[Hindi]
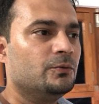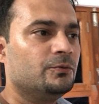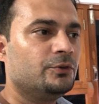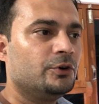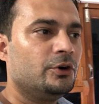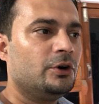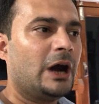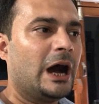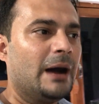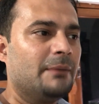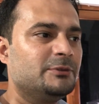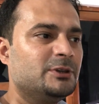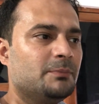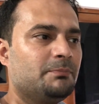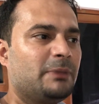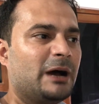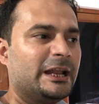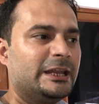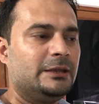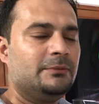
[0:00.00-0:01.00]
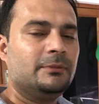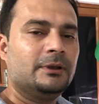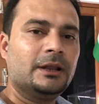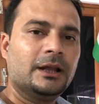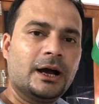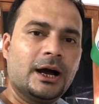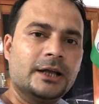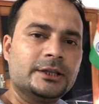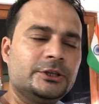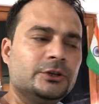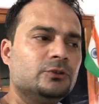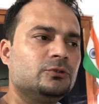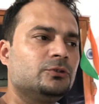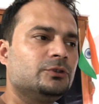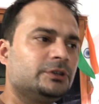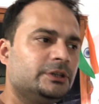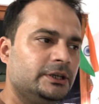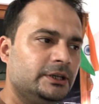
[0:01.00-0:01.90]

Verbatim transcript: वो आप जब पानी में लगाते हो तो